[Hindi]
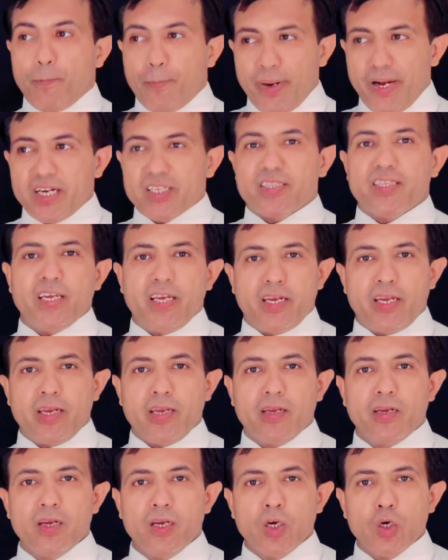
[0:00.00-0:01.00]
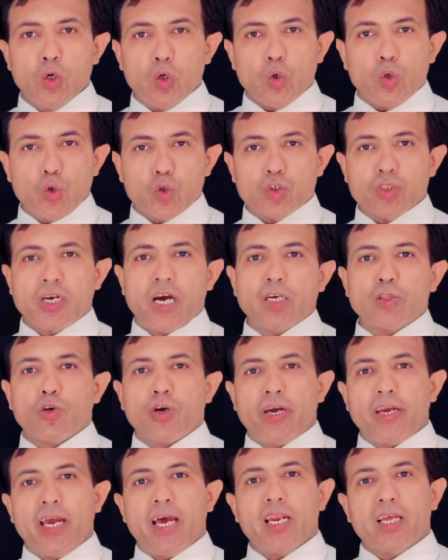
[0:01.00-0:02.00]
बैठते हैं उसका तो
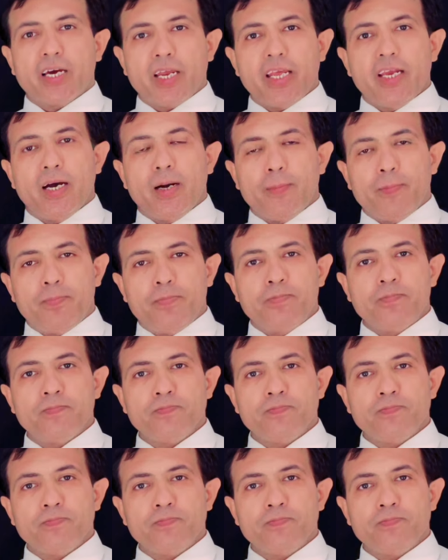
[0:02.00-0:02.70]
ख्याल करें आप